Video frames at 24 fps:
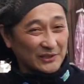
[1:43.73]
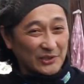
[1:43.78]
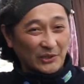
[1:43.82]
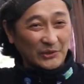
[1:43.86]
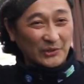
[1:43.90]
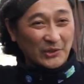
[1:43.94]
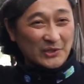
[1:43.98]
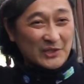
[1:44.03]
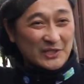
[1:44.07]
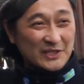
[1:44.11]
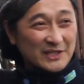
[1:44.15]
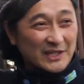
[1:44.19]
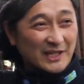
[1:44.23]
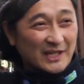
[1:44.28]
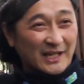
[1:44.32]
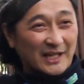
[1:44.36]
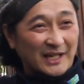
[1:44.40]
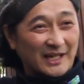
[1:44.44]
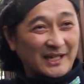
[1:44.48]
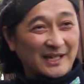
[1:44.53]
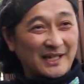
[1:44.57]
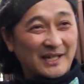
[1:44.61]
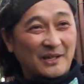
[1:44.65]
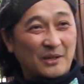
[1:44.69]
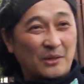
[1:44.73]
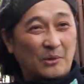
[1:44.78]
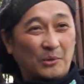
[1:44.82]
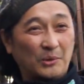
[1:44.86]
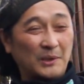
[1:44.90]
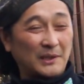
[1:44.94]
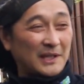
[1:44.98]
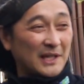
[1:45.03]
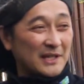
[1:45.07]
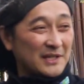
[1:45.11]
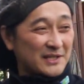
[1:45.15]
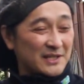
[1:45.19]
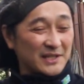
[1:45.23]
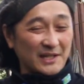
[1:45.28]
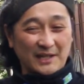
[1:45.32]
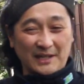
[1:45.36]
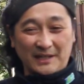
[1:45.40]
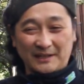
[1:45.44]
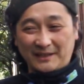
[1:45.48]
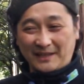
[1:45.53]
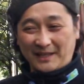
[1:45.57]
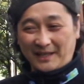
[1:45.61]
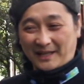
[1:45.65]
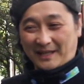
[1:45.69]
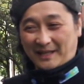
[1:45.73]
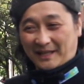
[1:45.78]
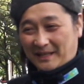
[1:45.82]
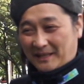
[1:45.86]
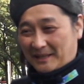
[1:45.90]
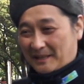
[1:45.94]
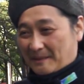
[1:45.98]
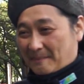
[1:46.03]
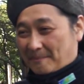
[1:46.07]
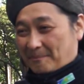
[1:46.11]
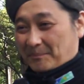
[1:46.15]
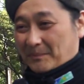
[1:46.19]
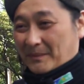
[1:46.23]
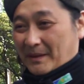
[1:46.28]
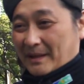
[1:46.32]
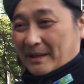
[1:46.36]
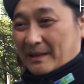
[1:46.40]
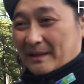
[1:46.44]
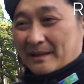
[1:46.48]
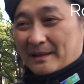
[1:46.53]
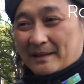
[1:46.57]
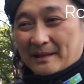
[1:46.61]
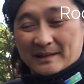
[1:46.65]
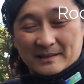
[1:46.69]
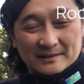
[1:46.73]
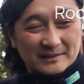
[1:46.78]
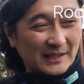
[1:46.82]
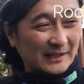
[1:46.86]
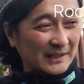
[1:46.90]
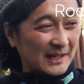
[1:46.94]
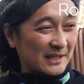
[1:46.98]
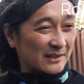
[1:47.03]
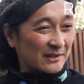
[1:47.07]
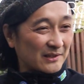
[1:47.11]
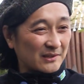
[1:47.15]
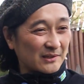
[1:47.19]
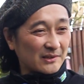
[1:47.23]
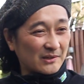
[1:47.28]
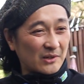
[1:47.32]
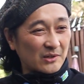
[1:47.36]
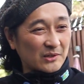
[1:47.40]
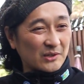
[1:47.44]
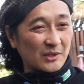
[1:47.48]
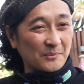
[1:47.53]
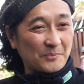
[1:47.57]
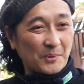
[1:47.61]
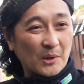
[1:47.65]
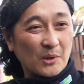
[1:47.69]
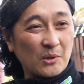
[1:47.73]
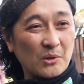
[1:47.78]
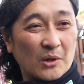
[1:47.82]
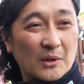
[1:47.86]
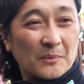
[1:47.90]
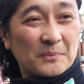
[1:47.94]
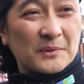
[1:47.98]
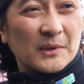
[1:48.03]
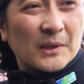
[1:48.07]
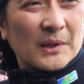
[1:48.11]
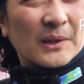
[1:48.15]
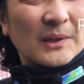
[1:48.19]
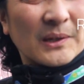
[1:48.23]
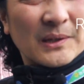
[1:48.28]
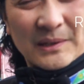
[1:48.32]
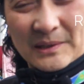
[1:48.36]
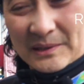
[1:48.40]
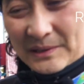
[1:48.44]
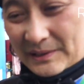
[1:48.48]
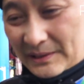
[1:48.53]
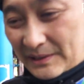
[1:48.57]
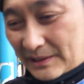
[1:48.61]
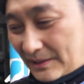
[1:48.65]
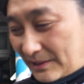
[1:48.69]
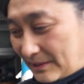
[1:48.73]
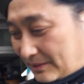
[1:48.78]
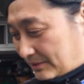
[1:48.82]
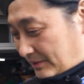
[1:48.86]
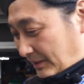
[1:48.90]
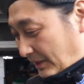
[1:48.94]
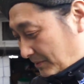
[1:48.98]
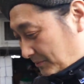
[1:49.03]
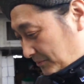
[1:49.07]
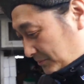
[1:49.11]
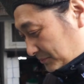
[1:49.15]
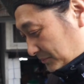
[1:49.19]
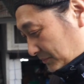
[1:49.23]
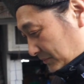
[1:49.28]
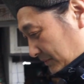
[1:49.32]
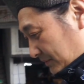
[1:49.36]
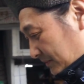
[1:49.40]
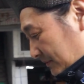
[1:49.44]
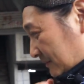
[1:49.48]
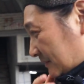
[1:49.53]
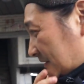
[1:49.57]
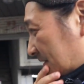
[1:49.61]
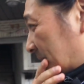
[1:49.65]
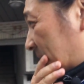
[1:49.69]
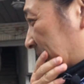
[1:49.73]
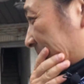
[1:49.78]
선어시장 오래된 시장인데 살아있는 거는 별로 없어요 그러니까 대부분